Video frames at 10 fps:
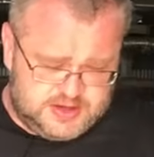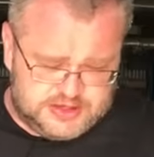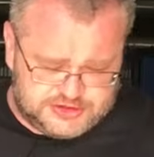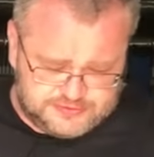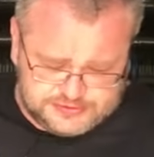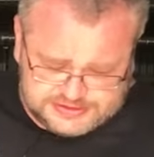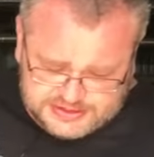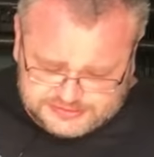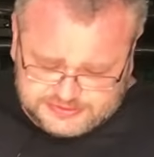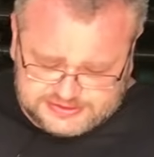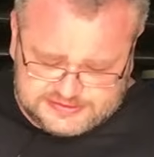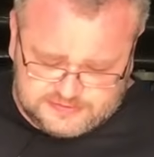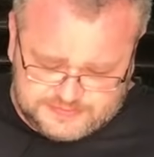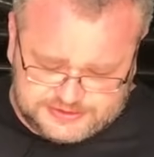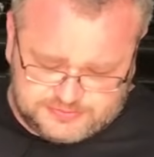Значит, вот здесь вот, если
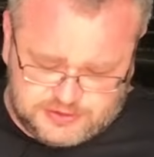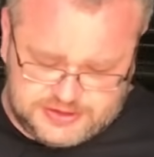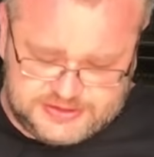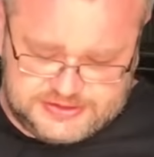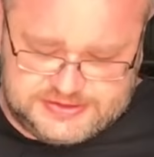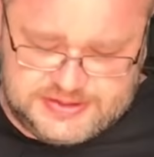вы присмотритесь,